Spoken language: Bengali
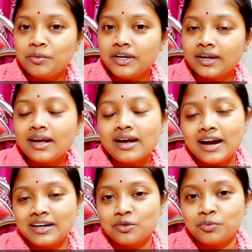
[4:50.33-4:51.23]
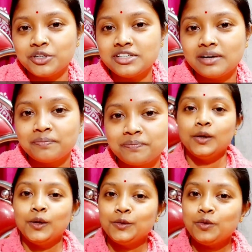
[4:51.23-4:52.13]
টাকা আঠারো পয়সা
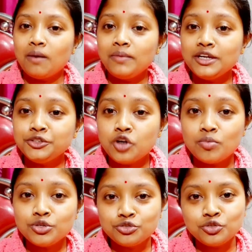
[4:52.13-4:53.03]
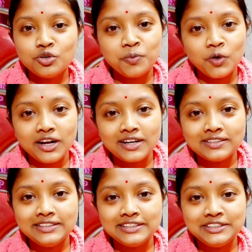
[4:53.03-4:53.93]
তো আমি এই সমস্ত প্রোডাক্ট
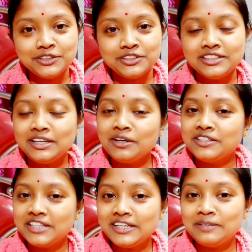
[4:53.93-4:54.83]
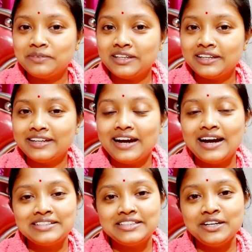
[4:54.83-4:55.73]
নিয়েছি হচ্ছে ট্রেল এফ থেকে আর
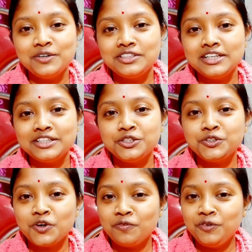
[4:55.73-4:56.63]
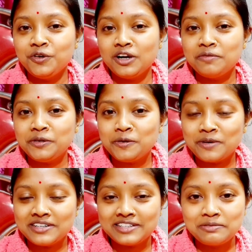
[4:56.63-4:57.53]
ট্রেল হচ্ছে একটি শর্ট ভিডিও কাম ই
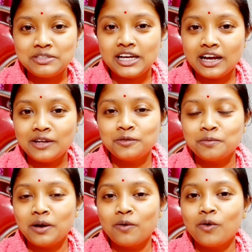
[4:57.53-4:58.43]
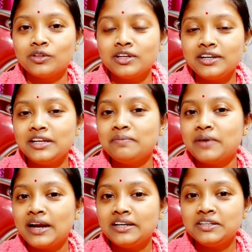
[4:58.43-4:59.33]
কমার্স অ্যাপ যেখানে তোমরা অথেন্টিক
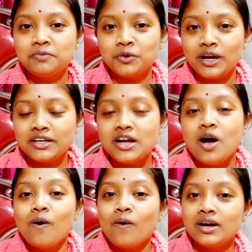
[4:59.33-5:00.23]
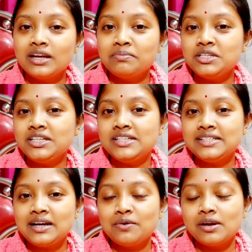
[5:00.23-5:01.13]
ব্র্যান্ডেড প্রোডাক্ট অনেক বেশি
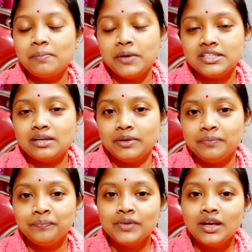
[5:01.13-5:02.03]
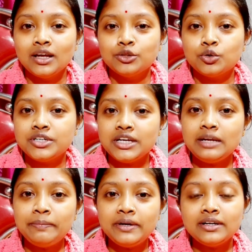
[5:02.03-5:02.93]
ডিসকাউন্টে পেয়ে যাবে তো ট্রেল
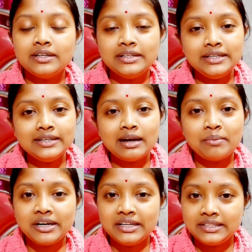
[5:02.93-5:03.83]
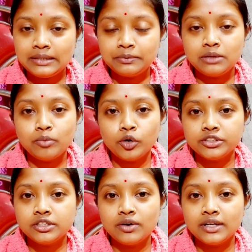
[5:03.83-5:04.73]
অ্যাপের লিঙ্ক আমার ডেসক্রিপশন
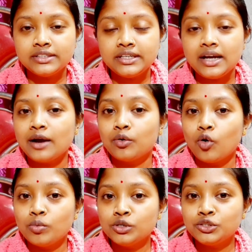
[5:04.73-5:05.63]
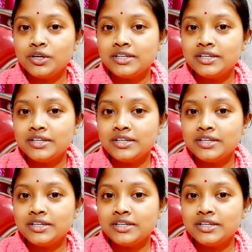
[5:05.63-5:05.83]
বক্সে দেওয়া আছে আর অবশ্যই